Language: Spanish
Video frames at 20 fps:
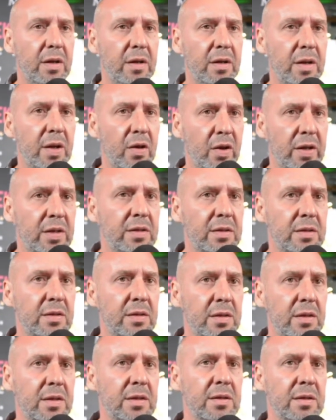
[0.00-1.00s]
Creo
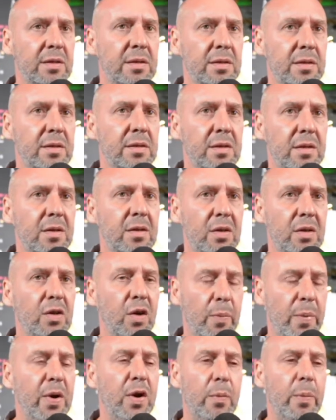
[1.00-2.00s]
que
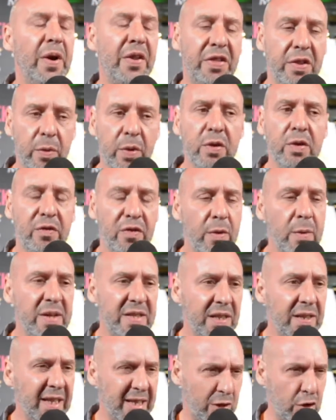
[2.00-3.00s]
lo, percibo de una forma
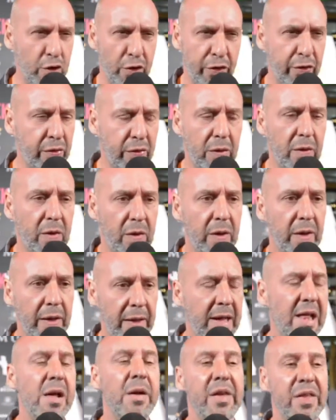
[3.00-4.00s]
bastante atroz
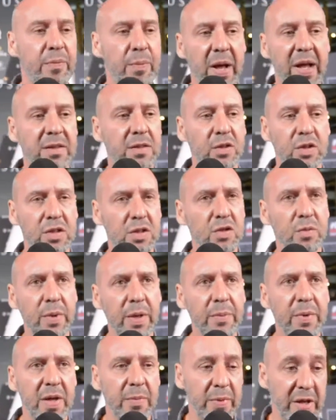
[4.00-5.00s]
y cada vez más. Entonces eso
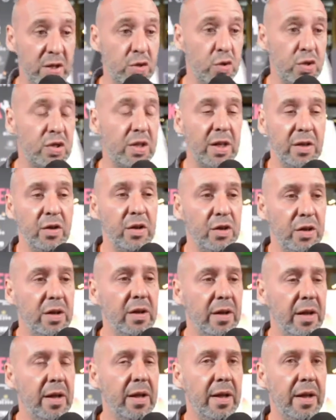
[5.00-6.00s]
me, asusta. Yo creo
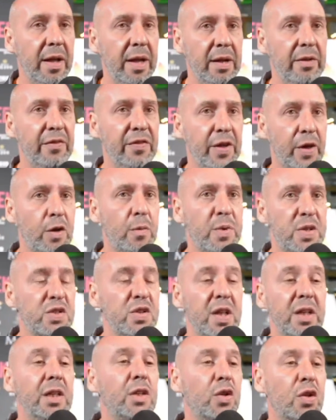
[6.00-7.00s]
que el infierno
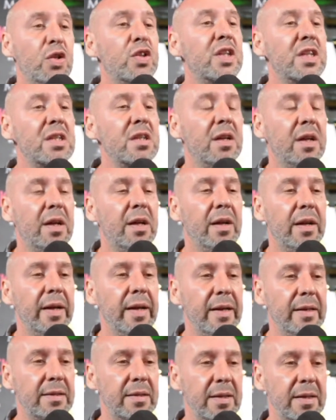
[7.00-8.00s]
personal de todos
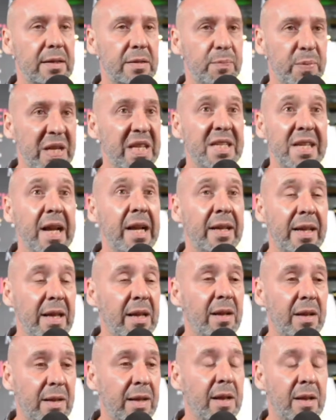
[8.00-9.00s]
es, pensar que
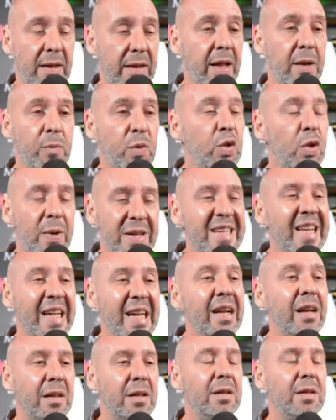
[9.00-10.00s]
el, mundo va a
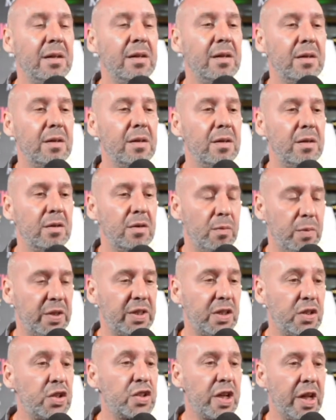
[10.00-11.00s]
seguir
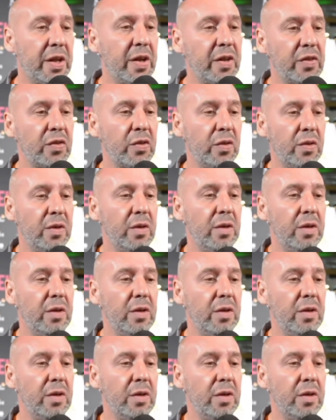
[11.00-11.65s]
convirtiéndose en eso